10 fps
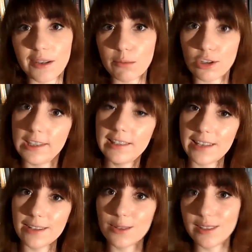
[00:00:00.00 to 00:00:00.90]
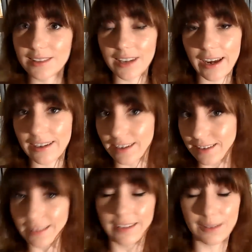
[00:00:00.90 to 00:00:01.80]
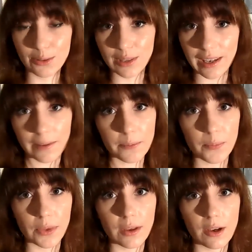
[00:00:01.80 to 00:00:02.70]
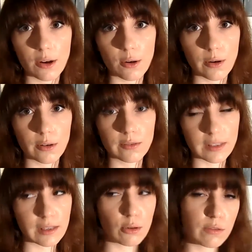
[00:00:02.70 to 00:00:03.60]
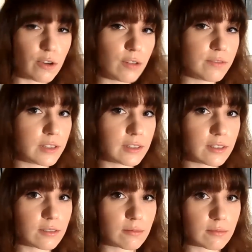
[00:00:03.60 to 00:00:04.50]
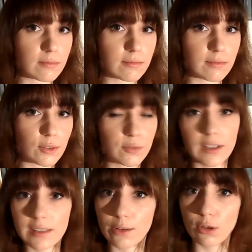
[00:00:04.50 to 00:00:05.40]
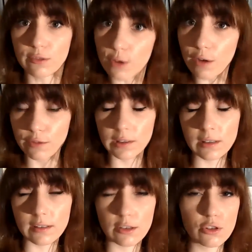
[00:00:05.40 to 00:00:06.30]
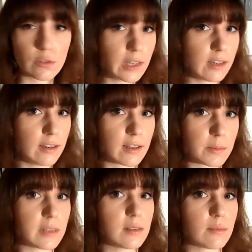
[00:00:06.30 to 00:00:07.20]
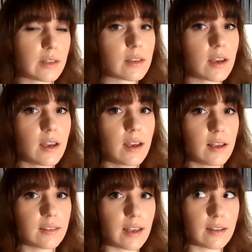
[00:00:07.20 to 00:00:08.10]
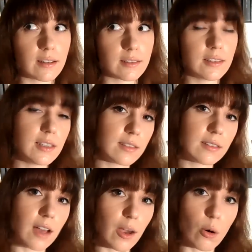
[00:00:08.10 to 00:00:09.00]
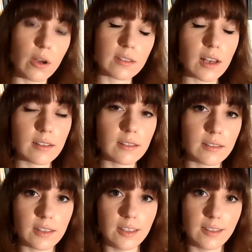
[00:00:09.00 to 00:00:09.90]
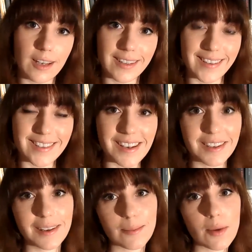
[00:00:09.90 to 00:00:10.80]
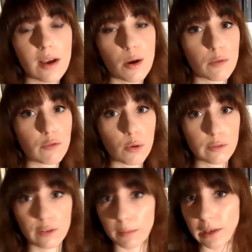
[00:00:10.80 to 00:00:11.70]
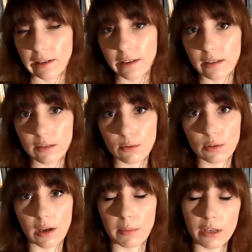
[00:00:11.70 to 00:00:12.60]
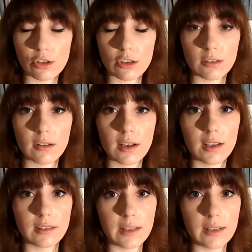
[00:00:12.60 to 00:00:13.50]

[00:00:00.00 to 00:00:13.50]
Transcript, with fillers: Und dann beschließt er, zu diesen drei Adressen hinzugehen. Und was er dort fortfindet und was er dort vorfindet, das schockiert ihn erstmal ziemlich. Denn in diesen drei Häusern, die diese Adressen angeben, wohnen Familien oder Menschen,